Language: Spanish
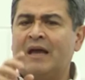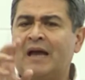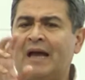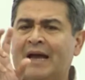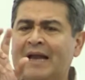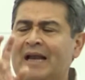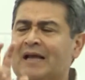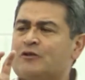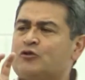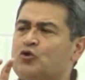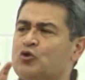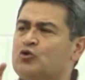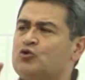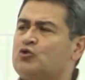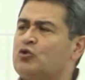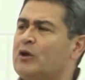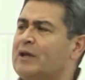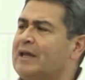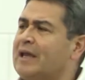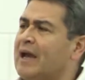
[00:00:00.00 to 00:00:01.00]
El
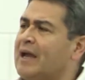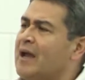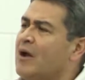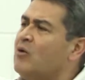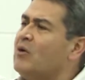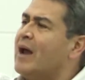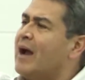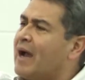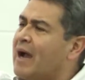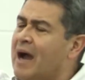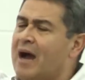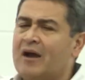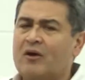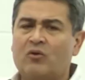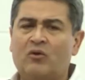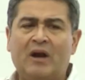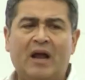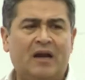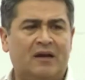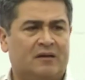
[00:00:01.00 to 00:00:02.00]
asunto es que hay una caja
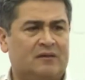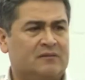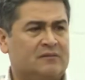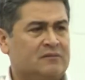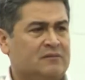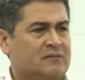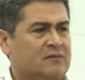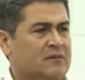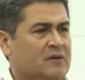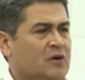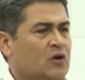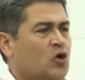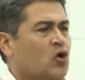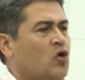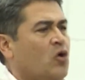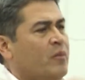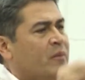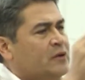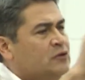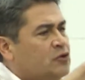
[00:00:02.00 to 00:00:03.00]
rural.
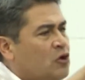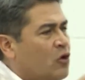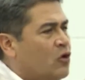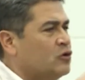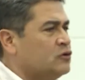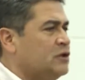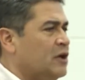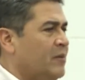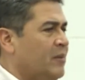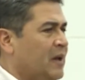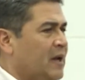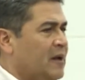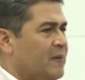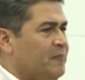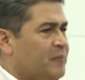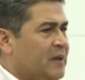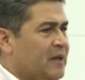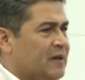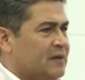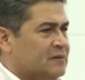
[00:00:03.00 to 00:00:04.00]
Comenzó con 6 mil
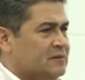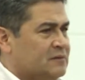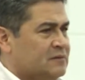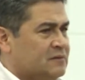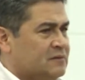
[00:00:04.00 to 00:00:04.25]
empiras.